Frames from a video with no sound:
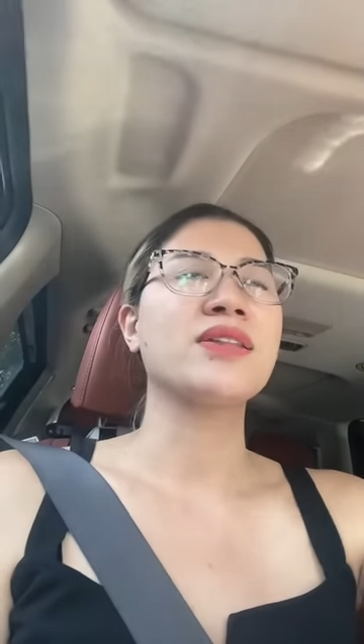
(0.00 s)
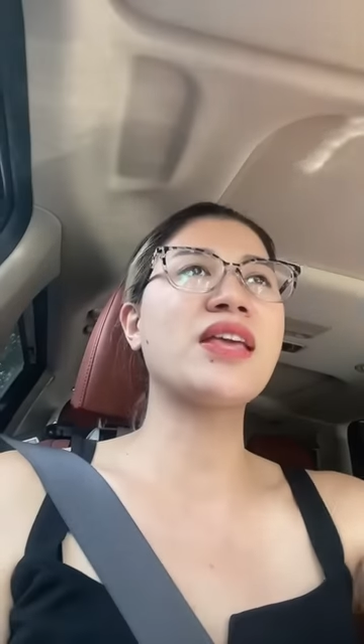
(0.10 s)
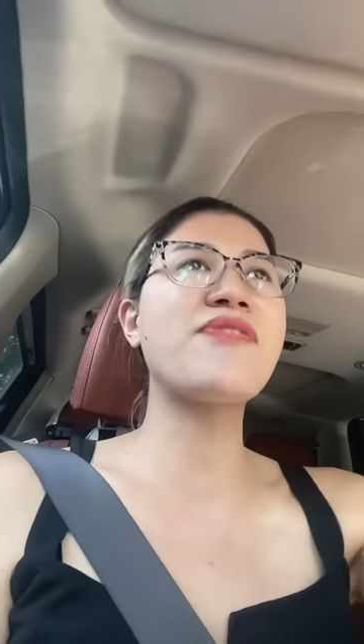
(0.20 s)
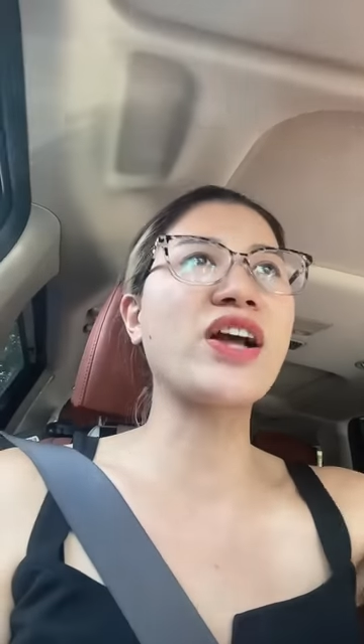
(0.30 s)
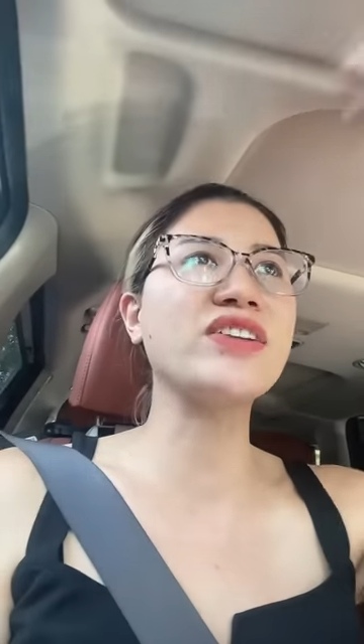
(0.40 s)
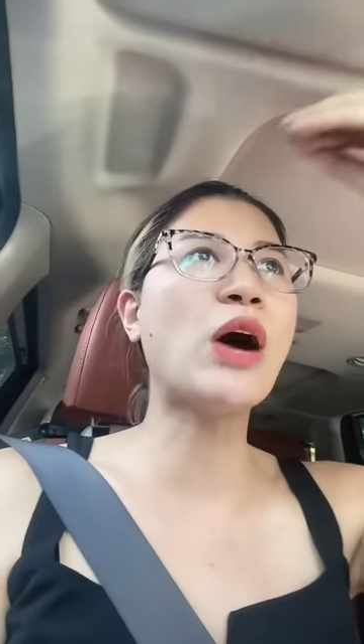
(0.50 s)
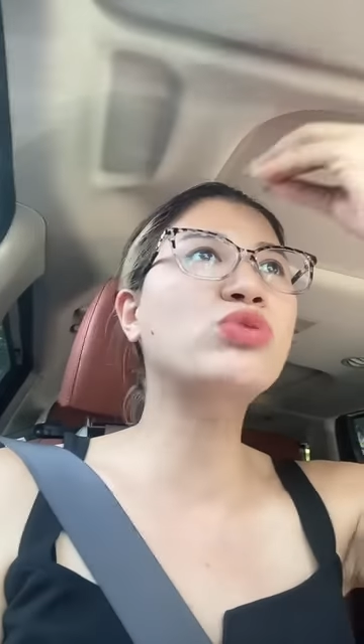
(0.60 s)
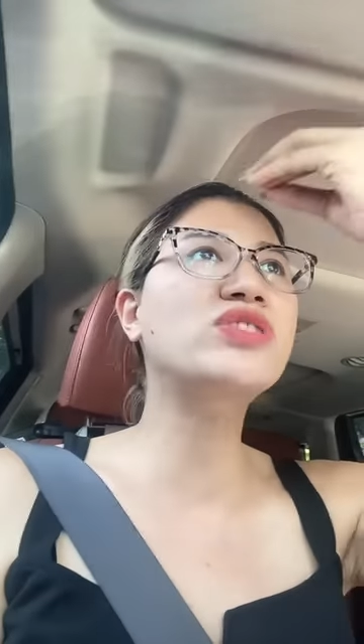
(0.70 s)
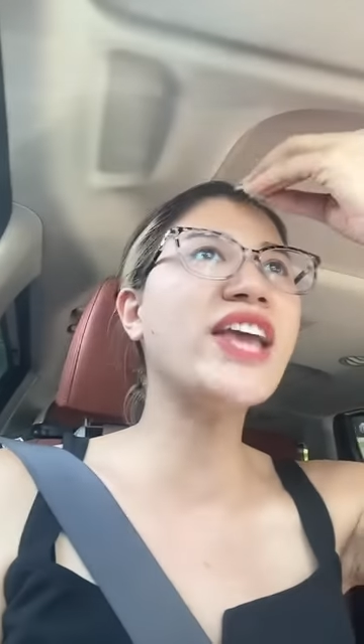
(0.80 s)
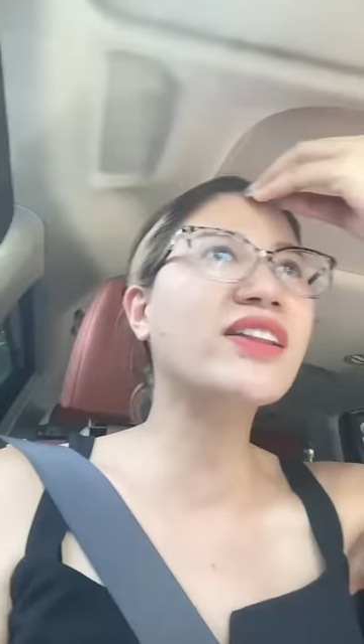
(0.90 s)
Thì việc
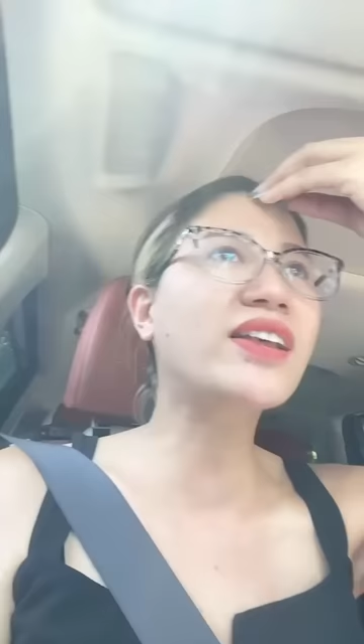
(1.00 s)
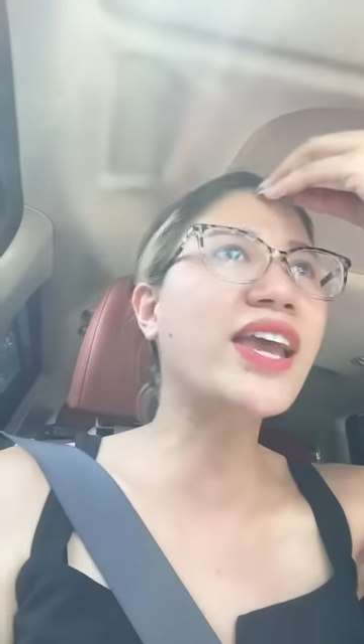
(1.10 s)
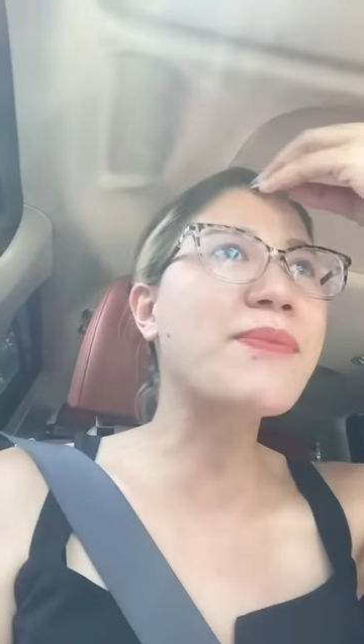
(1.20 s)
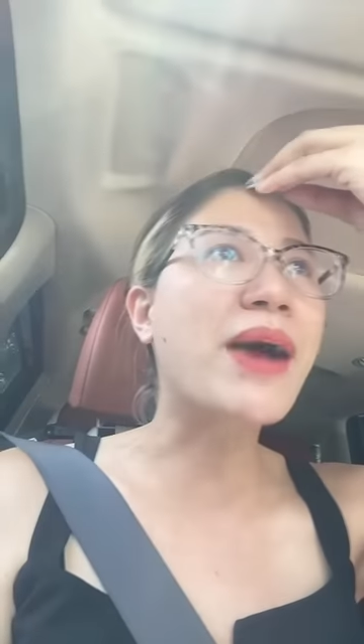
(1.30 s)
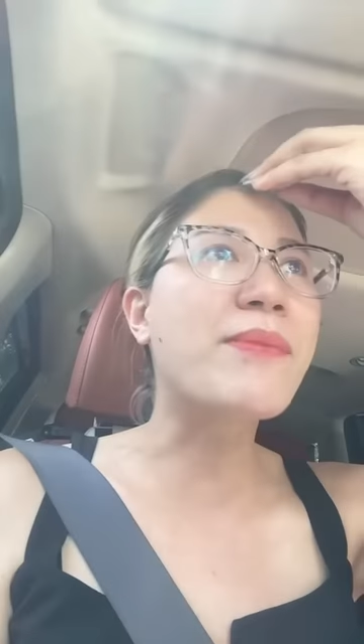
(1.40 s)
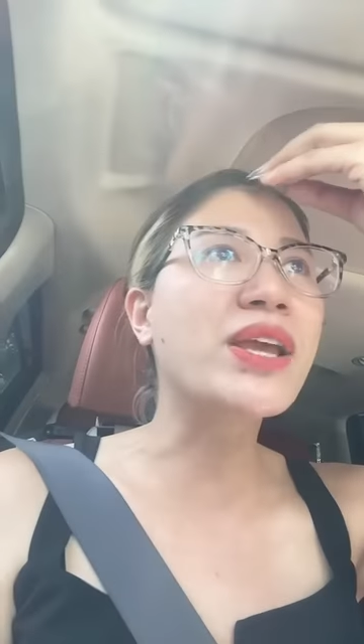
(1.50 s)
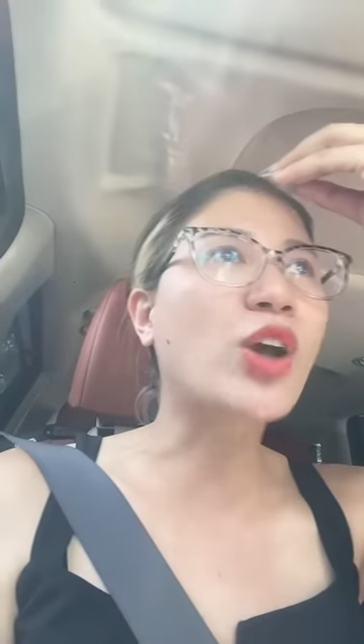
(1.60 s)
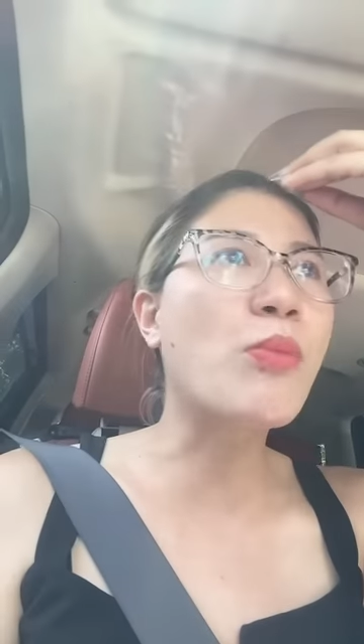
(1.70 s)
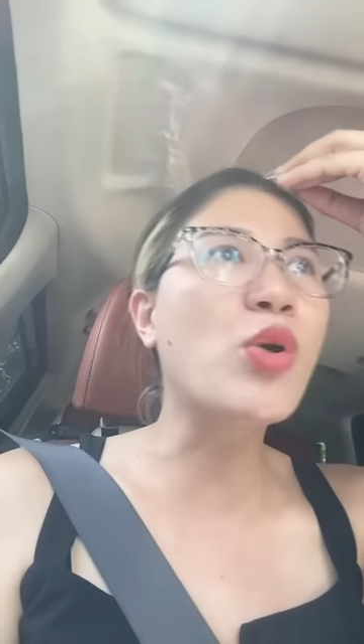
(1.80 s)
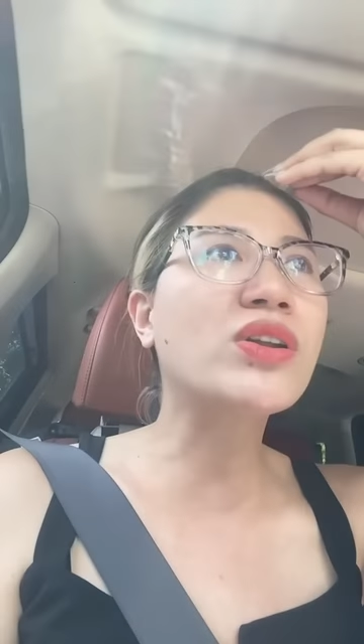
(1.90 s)
đầu tiên khi mà mình
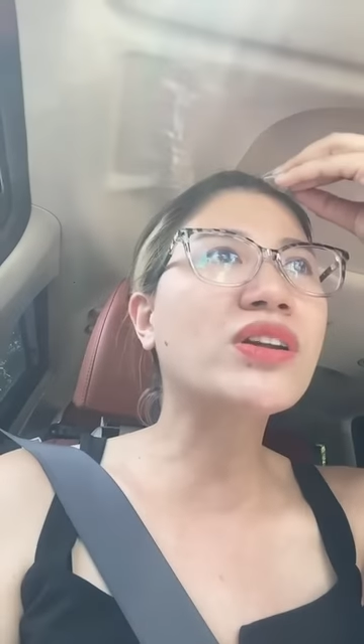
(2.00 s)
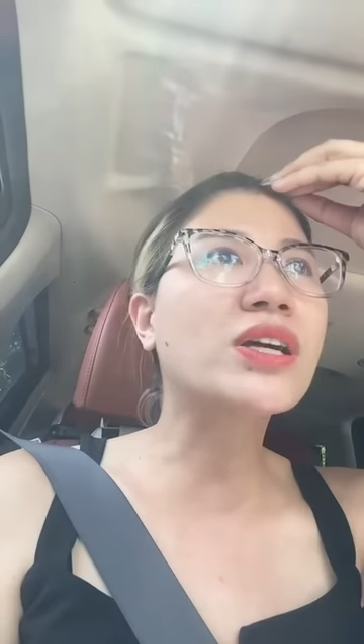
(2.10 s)
có muốn